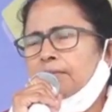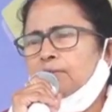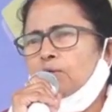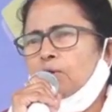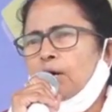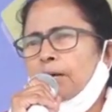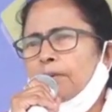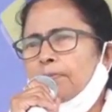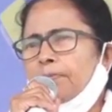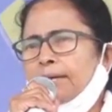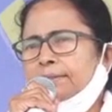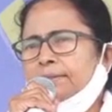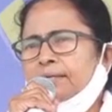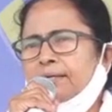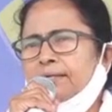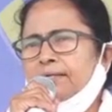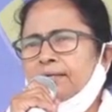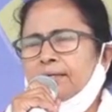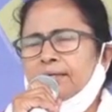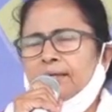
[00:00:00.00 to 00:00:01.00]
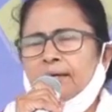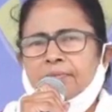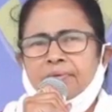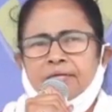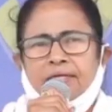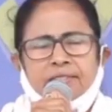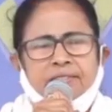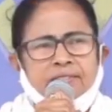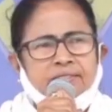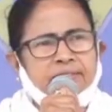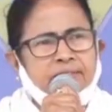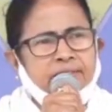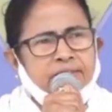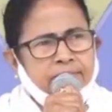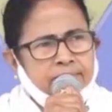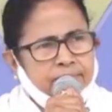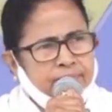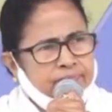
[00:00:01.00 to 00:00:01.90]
হৃদয়ের ব্যথা নিয়েই আমি এসছি